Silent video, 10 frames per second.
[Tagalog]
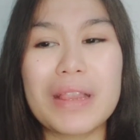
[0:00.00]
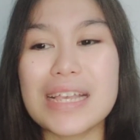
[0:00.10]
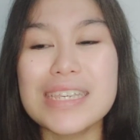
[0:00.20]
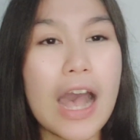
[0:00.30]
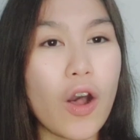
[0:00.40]

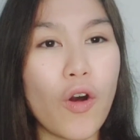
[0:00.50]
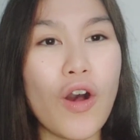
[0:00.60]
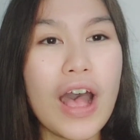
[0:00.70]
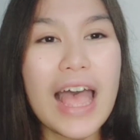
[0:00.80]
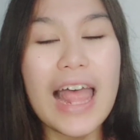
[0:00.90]
Kasi
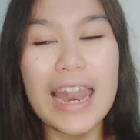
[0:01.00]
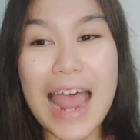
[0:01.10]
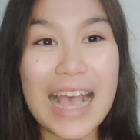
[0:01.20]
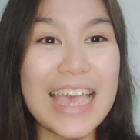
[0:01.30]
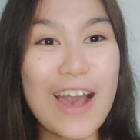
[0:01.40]
ako,
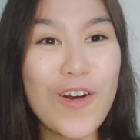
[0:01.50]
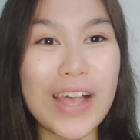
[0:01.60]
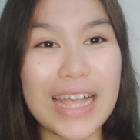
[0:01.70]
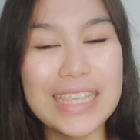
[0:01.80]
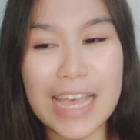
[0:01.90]
Lagi akong
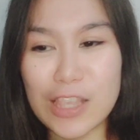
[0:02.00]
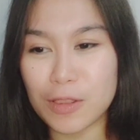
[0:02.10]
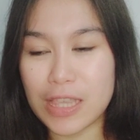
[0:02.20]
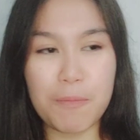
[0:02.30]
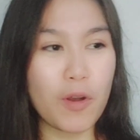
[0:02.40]
ganyan yung
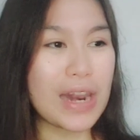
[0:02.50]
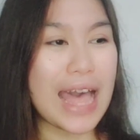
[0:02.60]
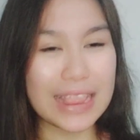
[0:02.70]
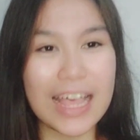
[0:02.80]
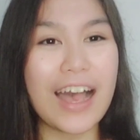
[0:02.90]
tipong
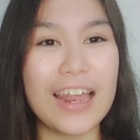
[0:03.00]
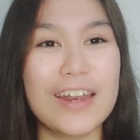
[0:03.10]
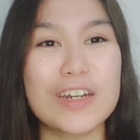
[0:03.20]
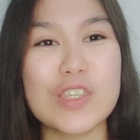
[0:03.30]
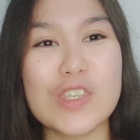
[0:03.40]
lahat ng
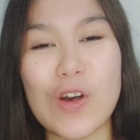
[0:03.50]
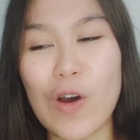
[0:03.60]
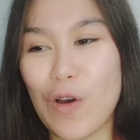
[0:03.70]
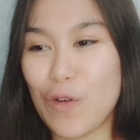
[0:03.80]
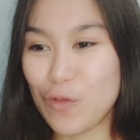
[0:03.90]
alerts
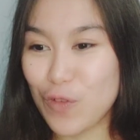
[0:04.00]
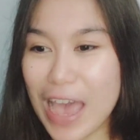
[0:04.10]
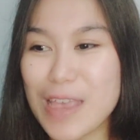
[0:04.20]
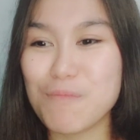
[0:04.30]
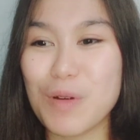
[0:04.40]
ko,
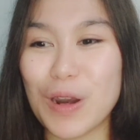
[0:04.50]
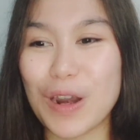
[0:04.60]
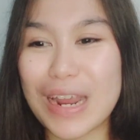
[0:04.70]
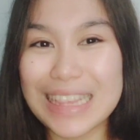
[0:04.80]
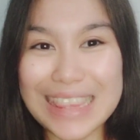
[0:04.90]
Viber,